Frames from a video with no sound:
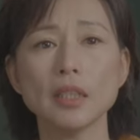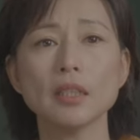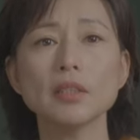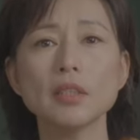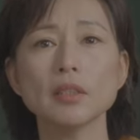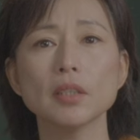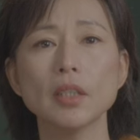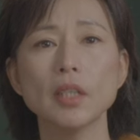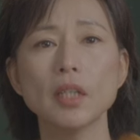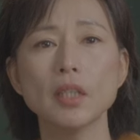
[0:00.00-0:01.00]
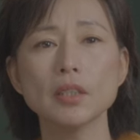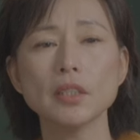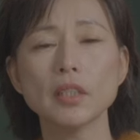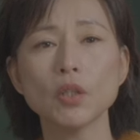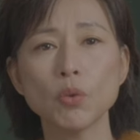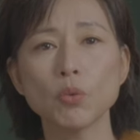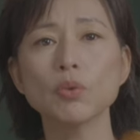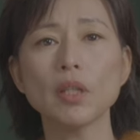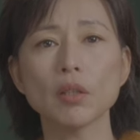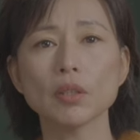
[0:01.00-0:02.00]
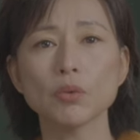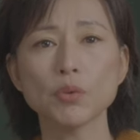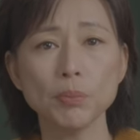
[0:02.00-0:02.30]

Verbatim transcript: 宁静，这些苦恼的对